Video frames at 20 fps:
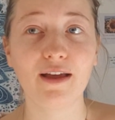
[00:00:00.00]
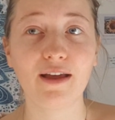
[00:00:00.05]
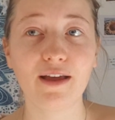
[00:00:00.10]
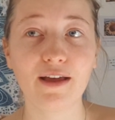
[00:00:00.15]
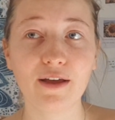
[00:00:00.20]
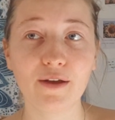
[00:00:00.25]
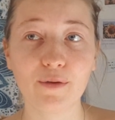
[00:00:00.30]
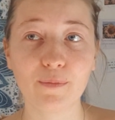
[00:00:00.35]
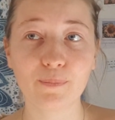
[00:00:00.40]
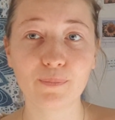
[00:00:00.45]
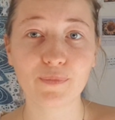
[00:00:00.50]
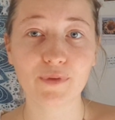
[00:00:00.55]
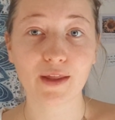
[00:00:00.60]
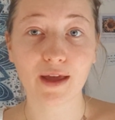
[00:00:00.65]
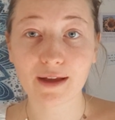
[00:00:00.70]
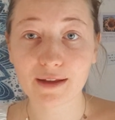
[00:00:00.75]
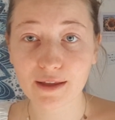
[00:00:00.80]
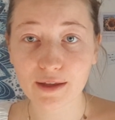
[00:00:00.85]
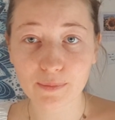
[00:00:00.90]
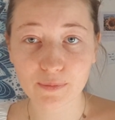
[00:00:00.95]
Ähm,
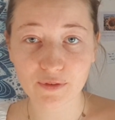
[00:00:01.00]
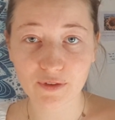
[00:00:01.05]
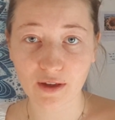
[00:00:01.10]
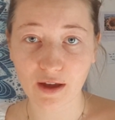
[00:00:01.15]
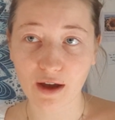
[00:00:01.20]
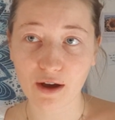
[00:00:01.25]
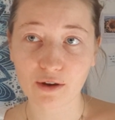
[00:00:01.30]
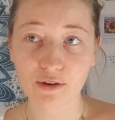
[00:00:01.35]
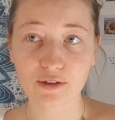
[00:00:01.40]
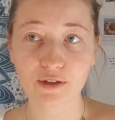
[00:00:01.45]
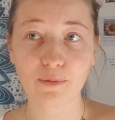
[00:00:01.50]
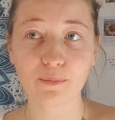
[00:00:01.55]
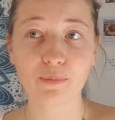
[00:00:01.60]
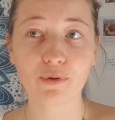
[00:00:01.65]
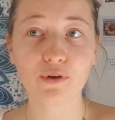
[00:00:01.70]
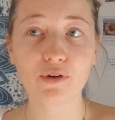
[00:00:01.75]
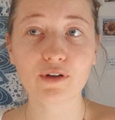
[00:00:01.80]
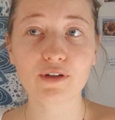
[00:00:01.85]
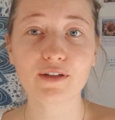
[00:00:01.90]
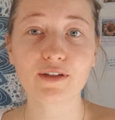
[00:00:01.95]
dann gibt es auch den
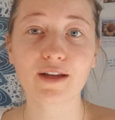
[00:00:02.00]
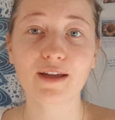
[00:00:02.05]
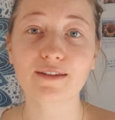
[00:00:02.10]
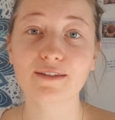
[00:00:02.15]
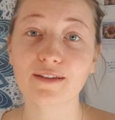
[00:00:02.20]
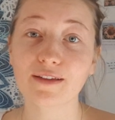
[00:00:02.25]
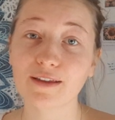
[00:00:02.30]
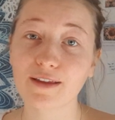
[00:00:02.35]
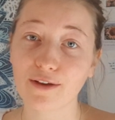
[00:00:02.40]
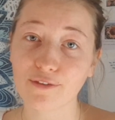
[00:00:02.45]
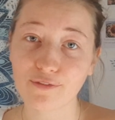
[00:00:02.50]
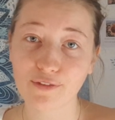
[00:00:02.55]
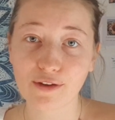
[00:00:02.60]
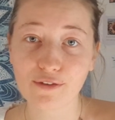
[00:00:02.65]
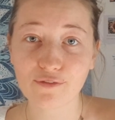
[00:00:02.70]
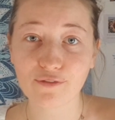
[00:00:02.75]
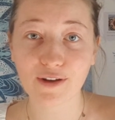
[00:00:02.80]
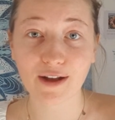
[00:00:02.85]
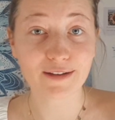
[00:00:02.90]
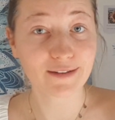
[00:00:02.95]
Punkt, dass ich auf
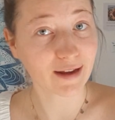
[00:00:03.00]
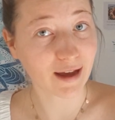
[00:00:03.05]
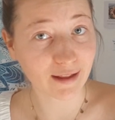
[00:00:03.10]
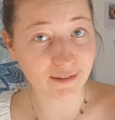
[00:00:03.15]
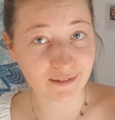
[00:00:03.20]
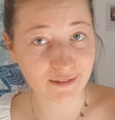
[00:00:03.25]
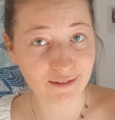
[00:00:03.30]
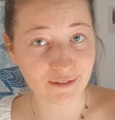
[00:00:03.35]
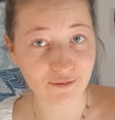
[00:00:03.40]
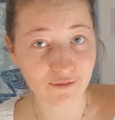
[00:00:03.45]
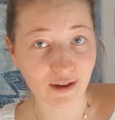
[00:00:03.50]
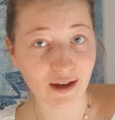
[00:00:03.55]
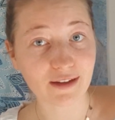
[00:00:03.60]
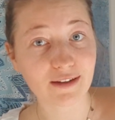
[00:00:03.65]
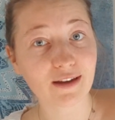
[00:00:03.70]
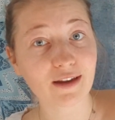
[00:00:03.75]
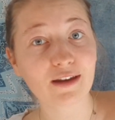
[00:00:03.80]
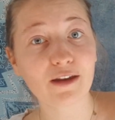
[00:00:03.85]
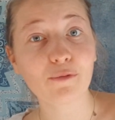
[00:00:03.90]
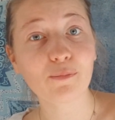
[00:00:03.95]
jeden Fall Tanzen
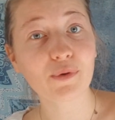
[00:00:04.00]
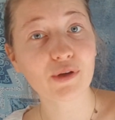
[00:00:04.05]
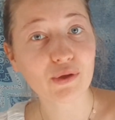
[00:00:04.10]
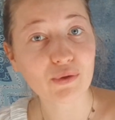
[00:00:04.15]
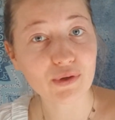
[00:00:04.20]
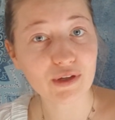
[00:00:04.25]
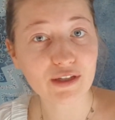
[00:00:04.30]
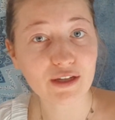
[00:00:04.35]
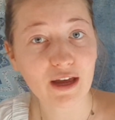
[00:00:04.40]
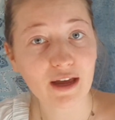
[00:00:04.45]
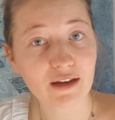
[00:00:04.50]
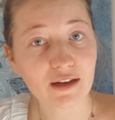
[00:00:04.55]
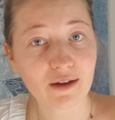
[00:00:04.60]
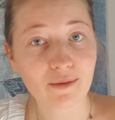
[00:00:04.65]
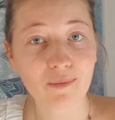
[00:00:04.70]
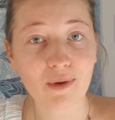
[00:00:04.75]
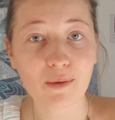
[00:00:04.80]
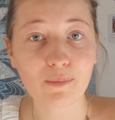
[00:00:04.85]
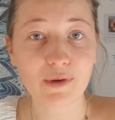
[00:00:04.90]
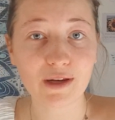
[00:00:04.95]
weiterhin eine Priorität
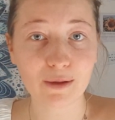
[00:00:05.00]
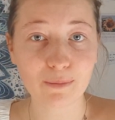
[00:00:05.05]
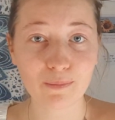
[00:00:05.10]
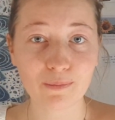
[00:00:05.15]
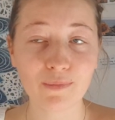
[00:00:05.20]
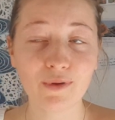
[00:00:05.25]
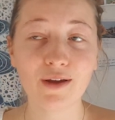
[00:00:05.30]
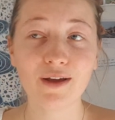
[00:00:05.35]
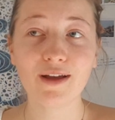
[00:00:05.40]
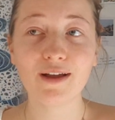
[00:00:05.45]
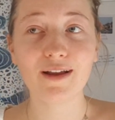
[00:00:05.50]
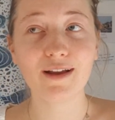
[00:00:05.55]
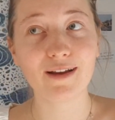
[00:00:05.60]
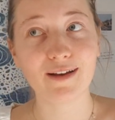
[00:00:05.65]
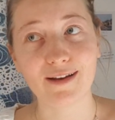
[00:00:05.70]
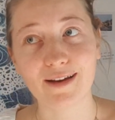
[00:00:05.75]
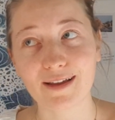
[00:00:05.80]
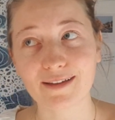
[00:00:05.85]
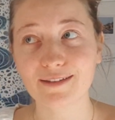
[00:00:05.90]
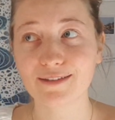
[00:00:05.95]
in meinem Leben
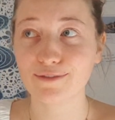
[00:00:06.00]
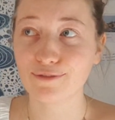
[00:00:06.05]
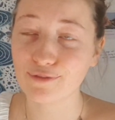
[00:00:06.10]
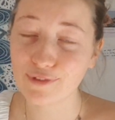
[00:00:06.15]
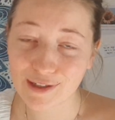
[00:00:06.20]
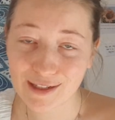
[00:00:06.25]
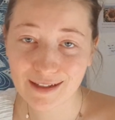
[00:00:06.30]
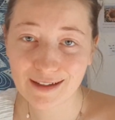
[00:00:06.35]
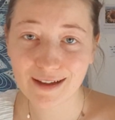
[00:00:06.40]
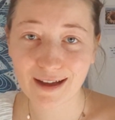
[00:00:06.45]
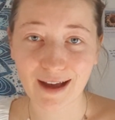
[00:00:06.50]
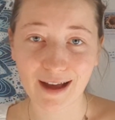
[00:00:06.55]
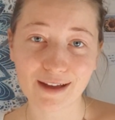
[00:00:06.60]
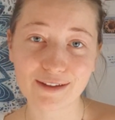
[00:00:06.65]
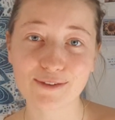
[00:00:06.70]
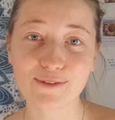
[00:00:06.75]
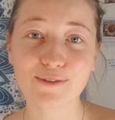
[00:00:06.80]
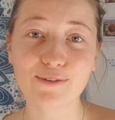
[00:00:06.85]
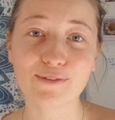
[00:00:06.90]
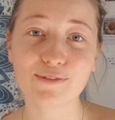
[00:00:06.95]
lassen will.
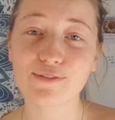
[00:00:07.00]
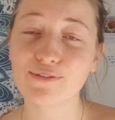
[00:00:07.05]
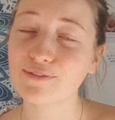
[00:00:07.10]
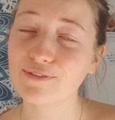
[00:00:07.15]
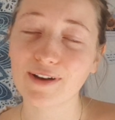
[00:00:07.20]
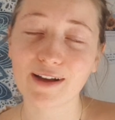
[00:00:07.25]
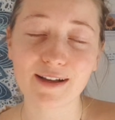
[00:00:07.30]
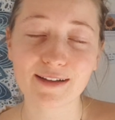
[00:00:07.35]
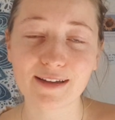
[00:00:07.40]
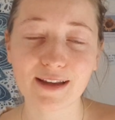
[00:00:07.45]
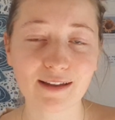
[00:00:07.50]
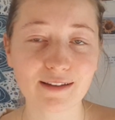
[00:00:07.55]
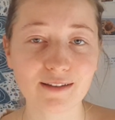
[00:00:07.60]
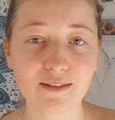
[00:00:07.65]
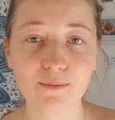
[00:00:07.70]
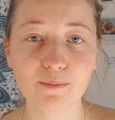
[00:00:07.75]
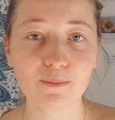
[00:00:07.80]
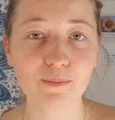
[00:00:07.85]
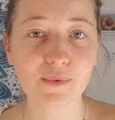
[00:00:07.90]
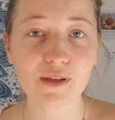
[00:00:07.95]
Also weil
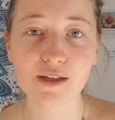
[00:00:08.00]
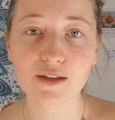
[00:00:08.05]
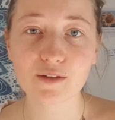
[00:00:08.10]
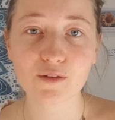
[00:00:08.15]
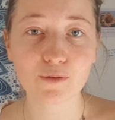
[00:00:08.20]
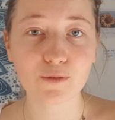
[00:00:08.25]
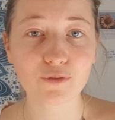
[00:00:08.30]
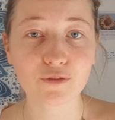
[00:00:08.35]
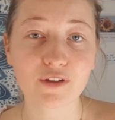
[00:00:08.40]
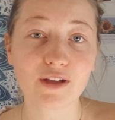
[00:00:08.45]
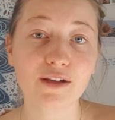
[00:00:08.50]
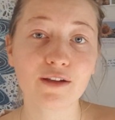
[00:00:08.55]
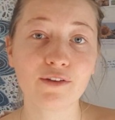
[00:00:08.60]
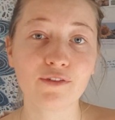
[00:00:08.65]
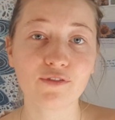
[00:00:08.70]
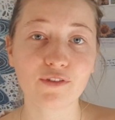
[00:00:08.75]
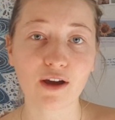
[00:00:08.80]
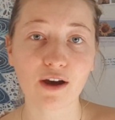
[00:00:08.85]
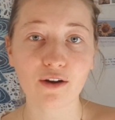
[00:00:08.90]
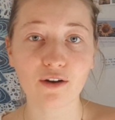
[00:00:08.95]
Tanzen mir so viel
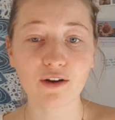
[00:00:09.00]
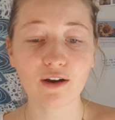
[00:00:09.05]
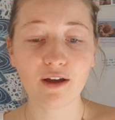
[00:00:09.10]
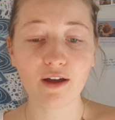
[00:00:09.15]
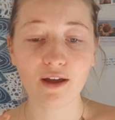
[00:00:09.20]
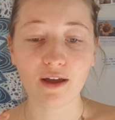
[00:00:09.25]
hilft, auch